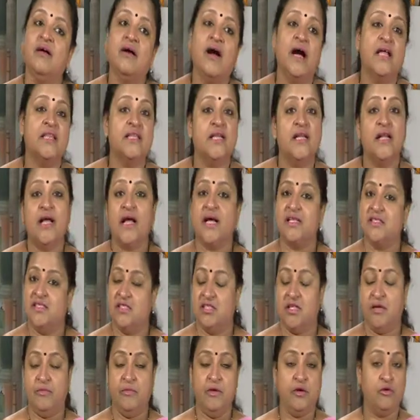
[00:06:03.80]
হাতের
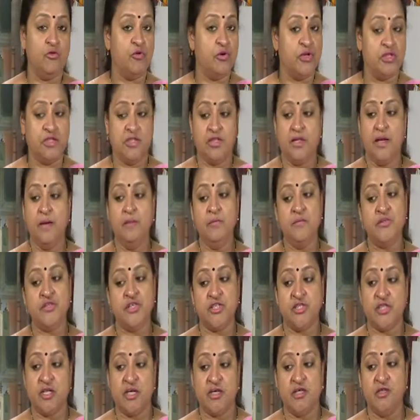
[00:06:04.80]
কাজটা আমি করে দিলাম
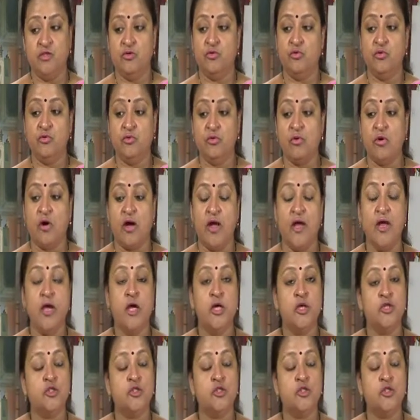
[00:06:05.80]
সেটা কিন্তু নয়